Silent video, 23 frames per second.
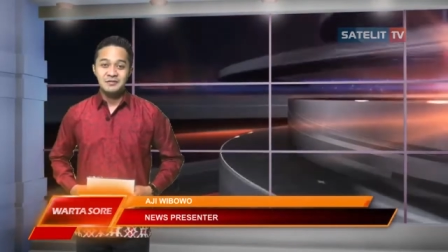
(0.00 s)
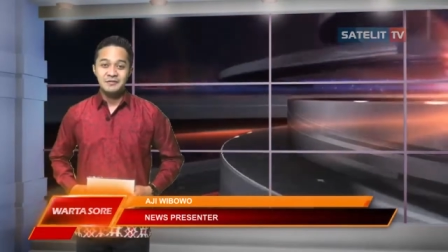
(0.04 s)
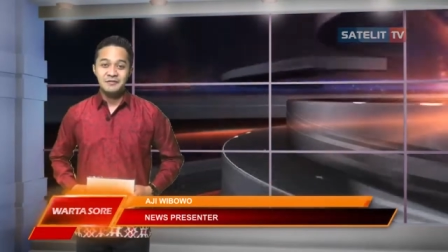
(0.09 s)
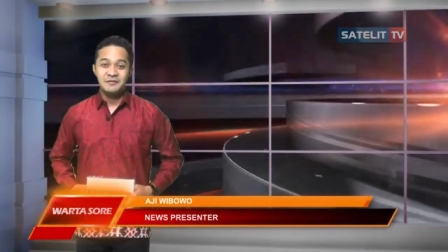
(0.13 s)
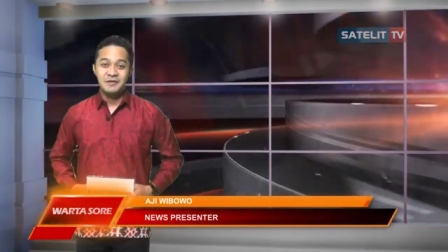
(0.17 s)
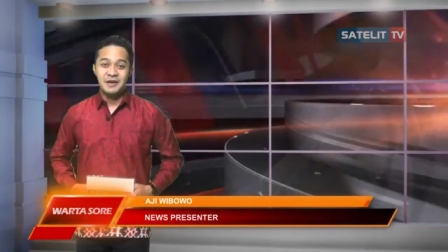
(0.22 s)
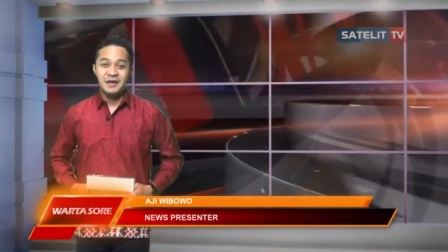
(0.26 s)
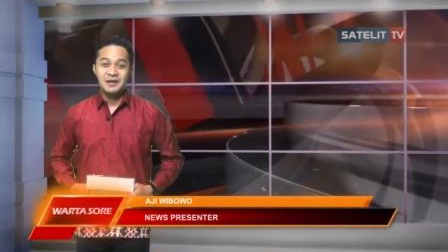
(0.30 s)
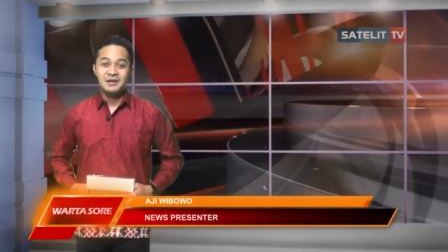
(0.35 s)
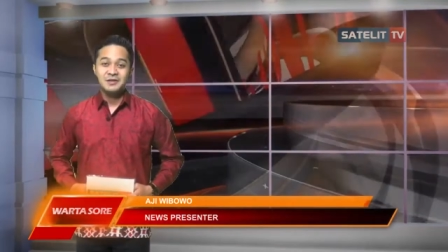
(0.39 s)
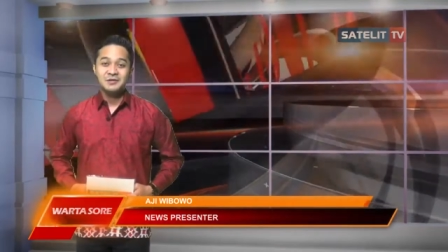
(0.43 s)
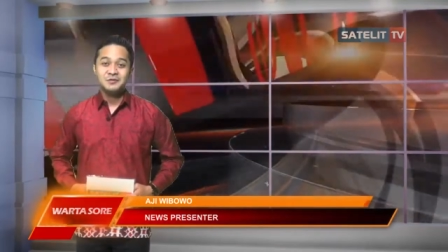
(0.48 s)

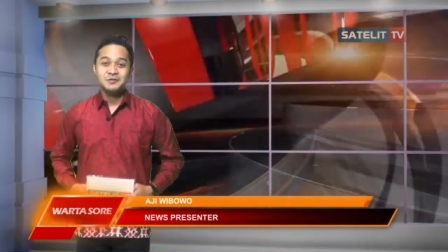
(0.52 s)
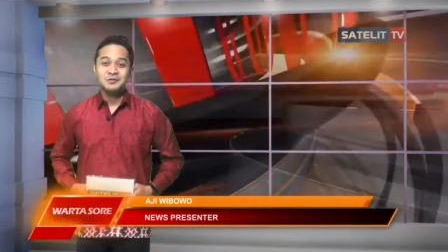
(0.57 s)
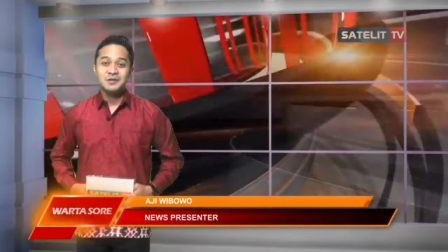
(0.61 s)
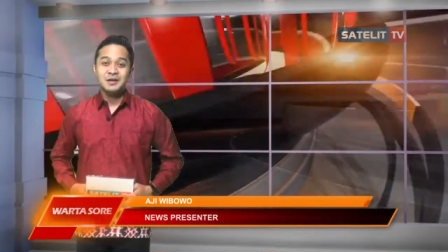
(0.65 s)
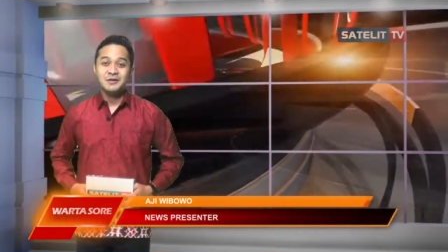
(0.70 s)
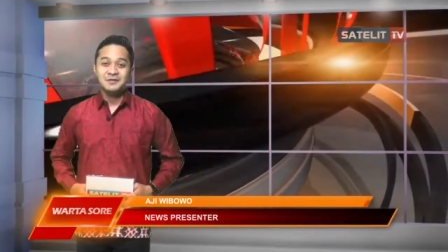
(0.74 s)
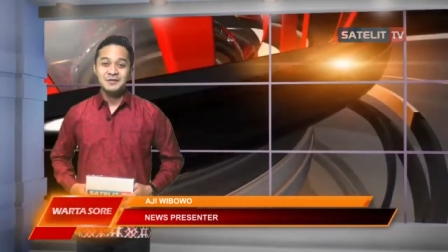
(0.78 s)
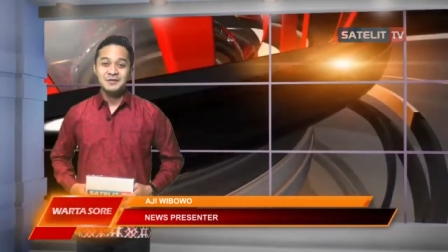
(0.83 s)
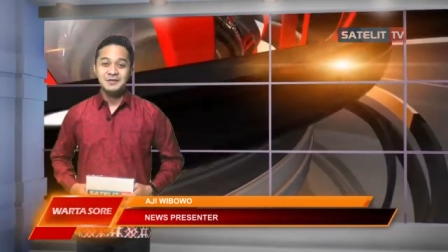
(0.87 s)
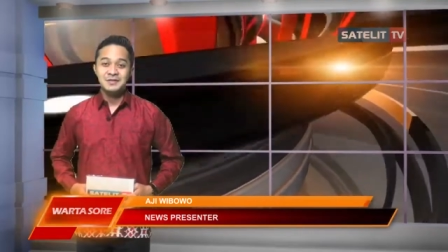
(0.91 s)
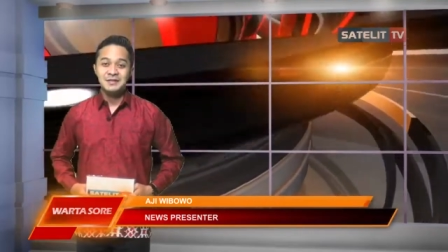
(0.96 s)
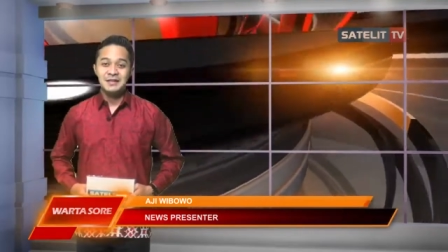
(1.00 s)
Fair
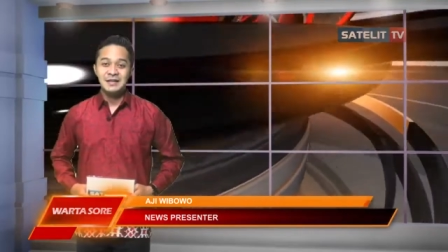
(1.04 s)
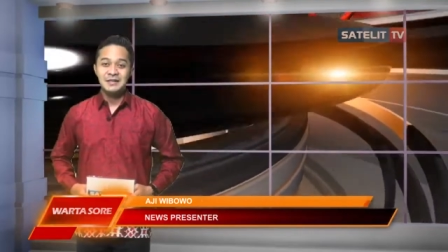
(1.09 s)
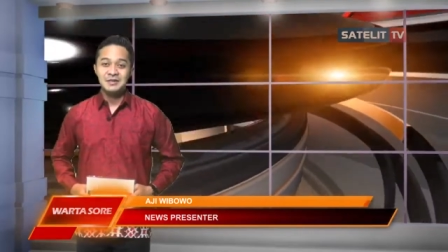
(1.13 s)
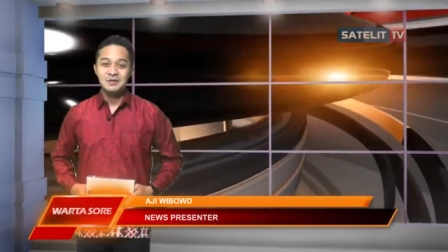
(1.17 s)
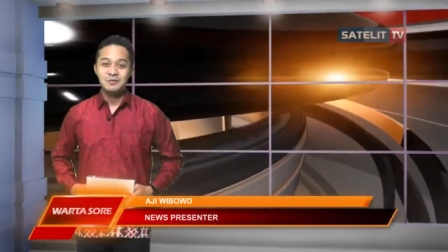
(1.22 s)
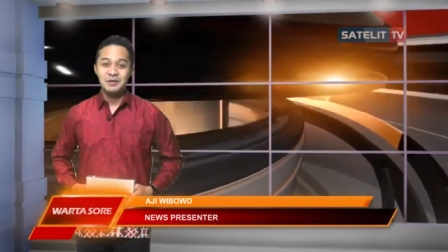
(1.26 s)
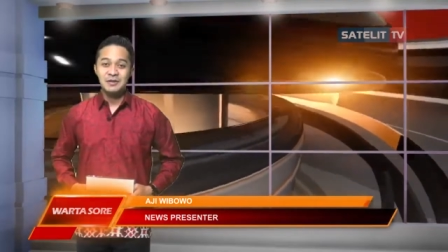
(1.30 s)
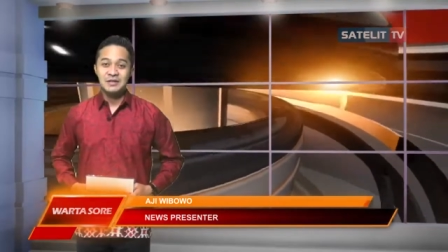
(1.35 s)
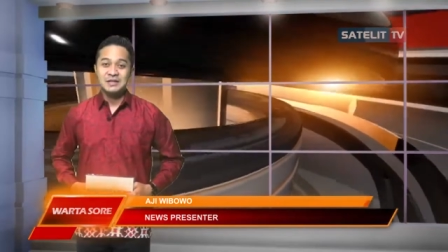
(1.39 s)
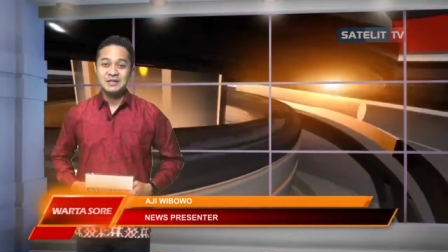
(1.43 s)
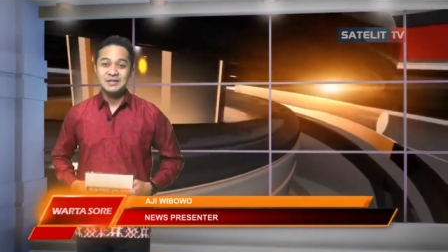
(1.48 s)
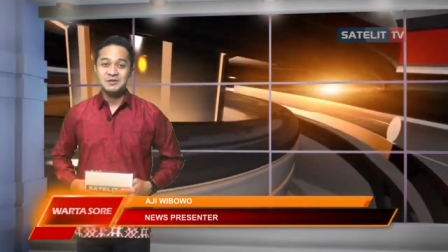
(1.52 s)

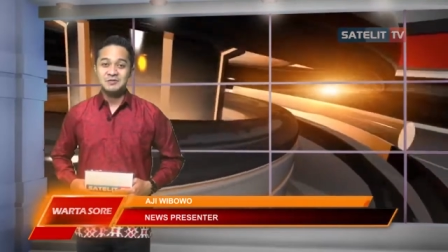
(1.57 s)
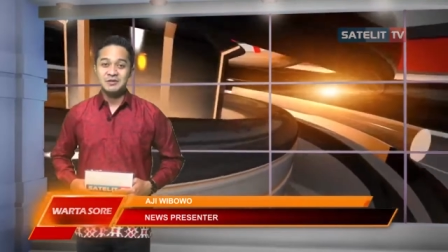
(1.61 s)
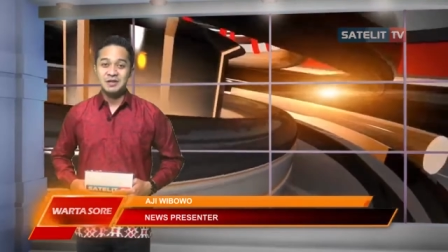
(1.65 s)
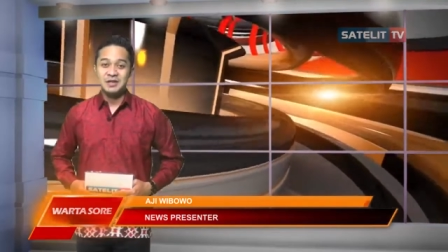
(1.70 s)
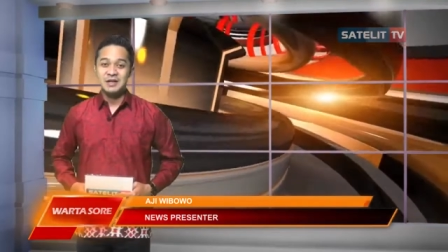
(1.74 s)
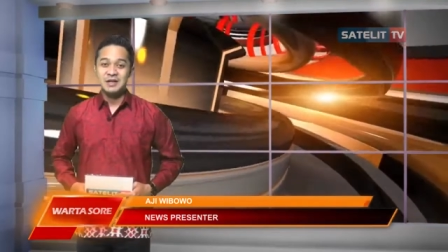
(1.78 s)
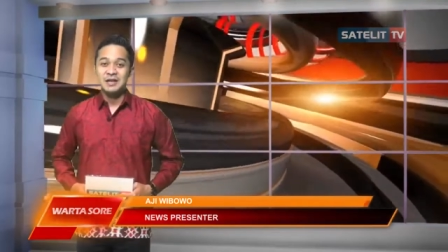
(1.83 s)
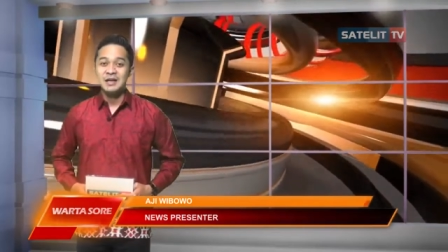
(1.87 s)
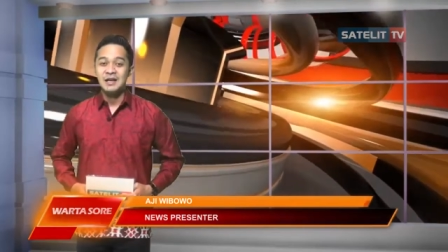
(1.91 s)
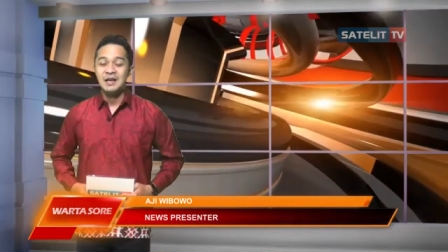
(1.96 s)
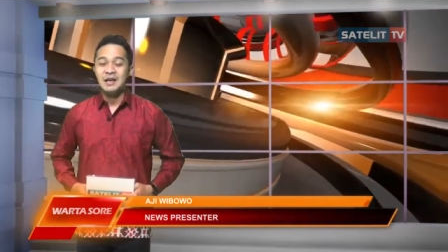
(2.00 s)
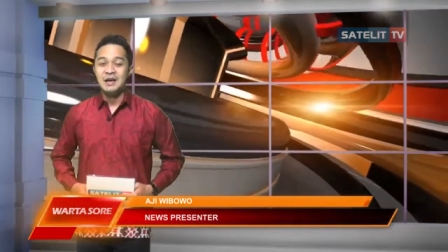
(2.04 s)

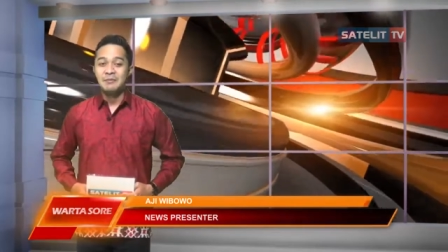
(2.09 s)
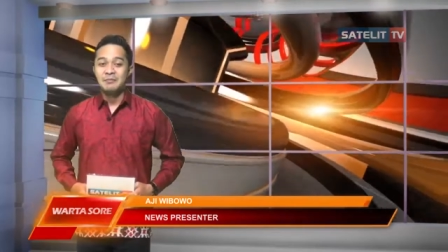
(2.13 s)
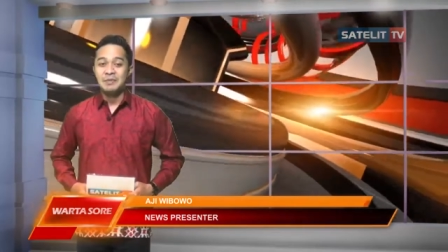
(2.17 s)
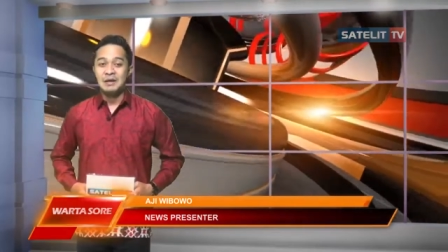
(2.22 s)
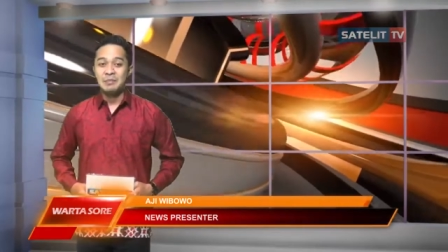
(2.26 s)
2023.